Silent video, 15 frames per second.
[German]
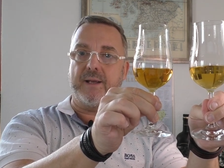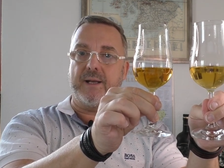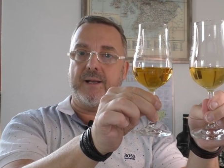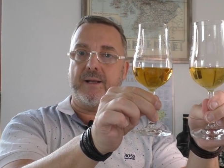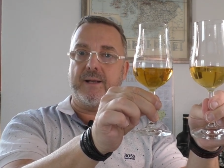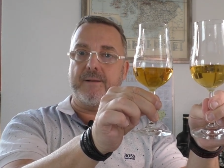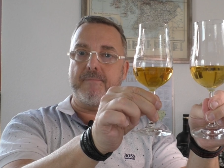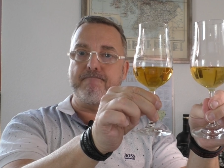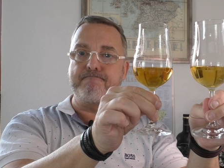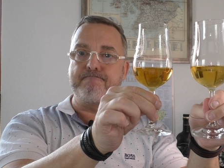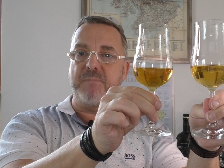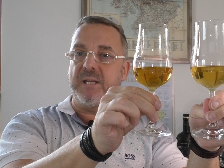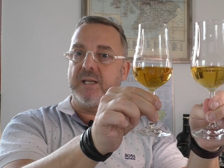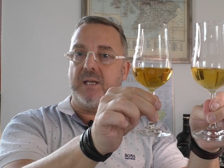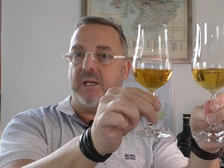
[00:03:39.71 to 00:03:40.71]

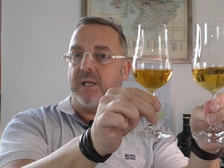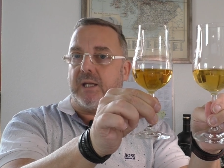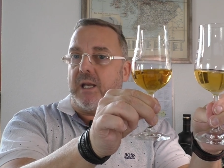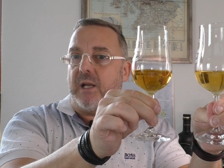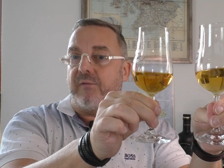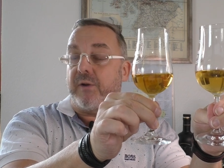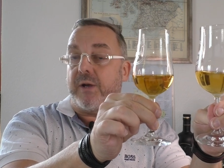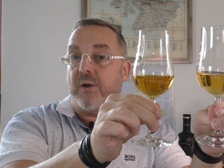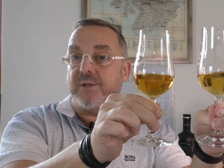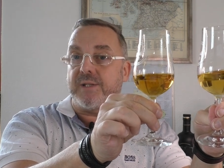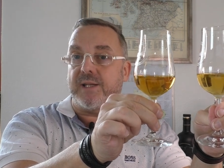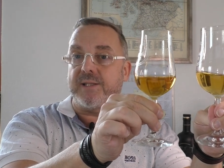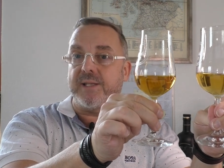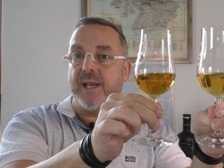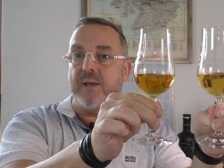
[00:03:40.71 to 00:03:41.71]
Ähm, ich gehe davon aus,
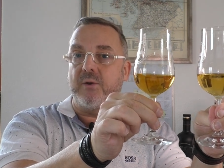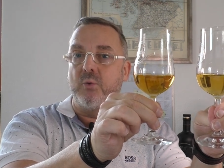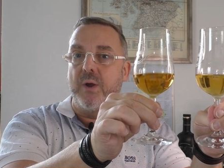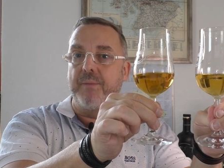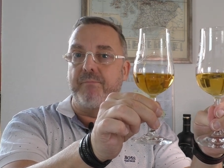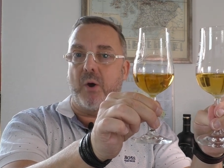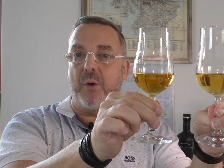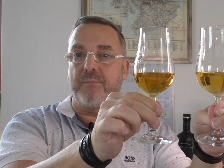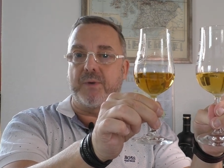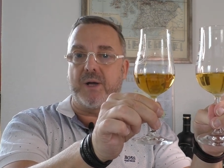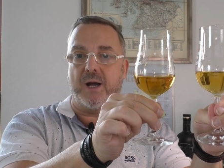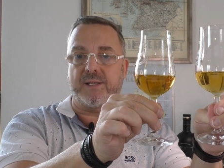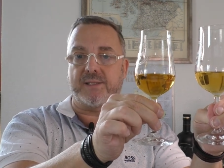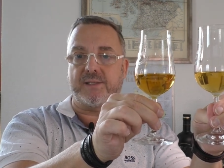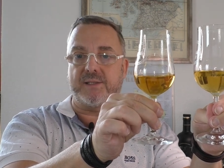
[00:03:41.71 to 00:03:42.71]
dass der nur in Bourbon
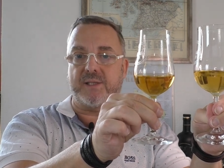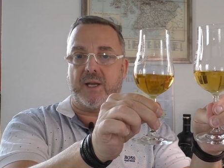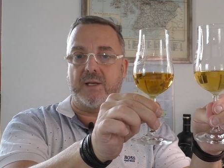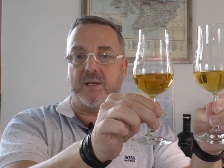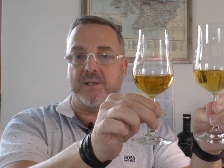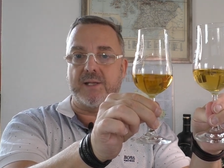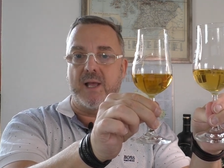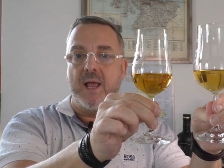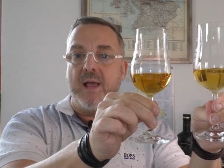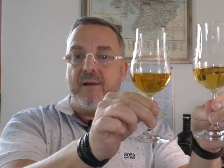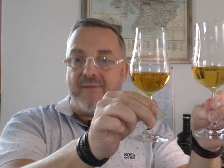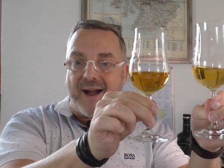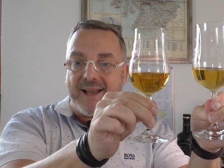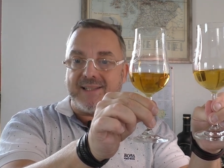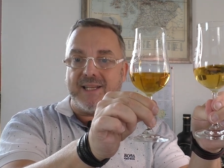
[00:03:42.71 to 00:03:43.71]
Casks drin ist.
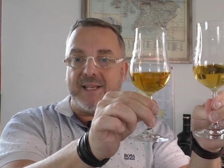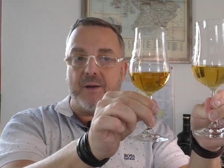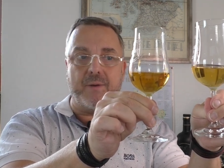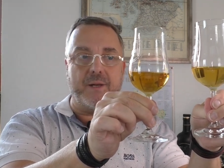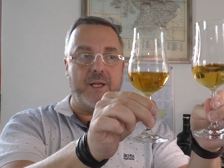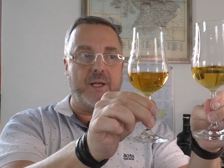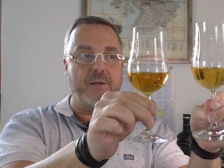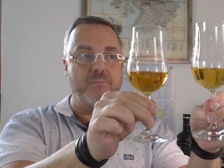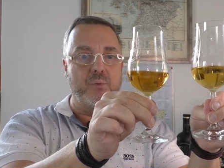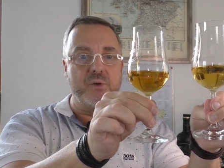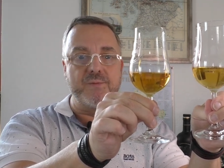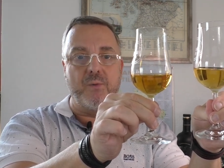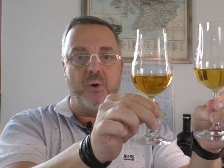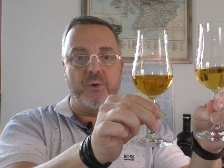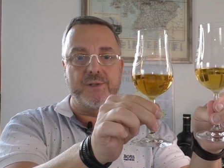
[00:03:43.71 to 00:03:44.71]
Weiß ich aber nicht.
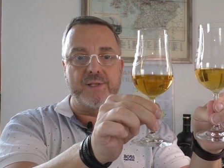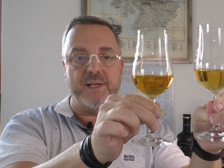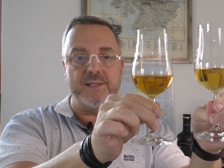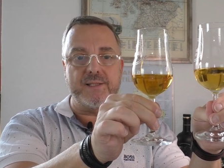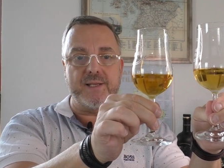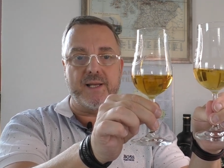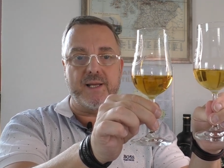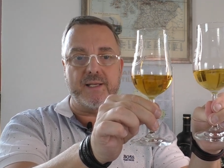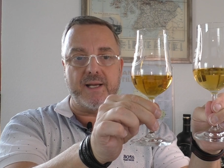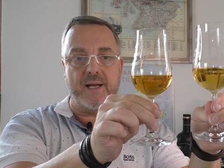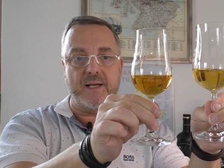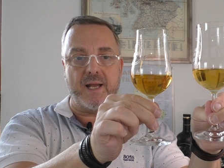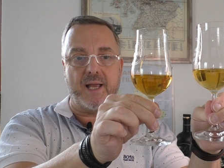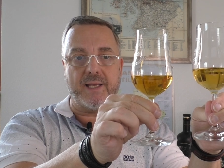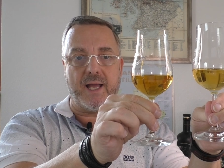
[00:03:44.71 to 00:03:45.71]
Müssen wir uns jetzt äh,
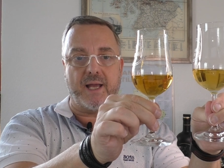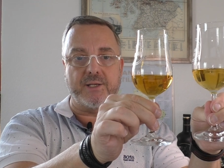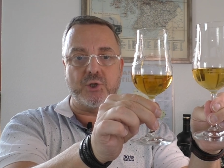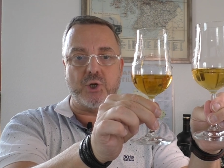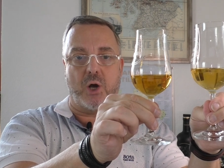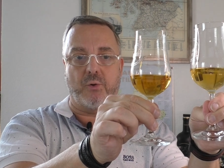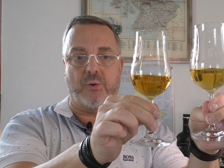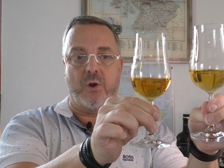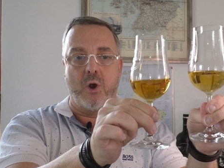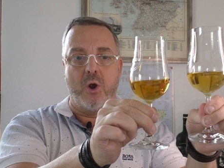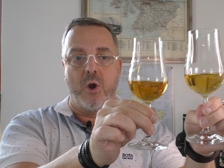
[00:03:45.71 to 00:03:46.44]
dann gleich anschauen.